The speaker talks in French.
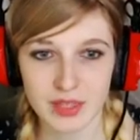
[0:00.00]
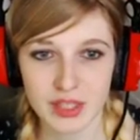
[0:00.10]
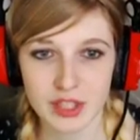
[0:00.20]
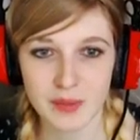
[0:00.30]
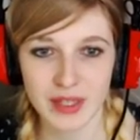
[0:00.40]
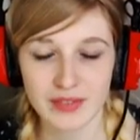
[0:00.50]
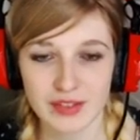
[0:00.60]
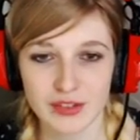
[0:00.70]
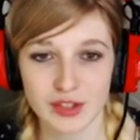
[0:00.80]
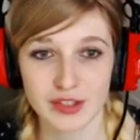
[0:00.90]
J'espère qu'il va
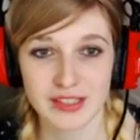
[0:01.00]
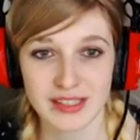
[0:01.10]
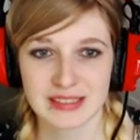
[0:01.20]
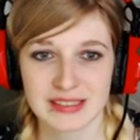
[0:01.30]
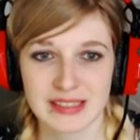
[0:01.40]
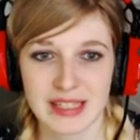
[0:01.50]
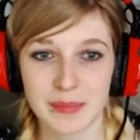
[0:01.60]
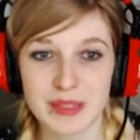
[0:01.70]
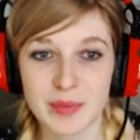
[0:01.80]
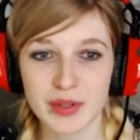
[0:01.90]
s'en sortir. Il est un
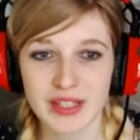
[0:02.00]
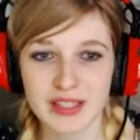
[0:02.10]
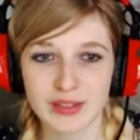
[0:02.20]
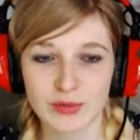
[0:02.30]
petit peu geek,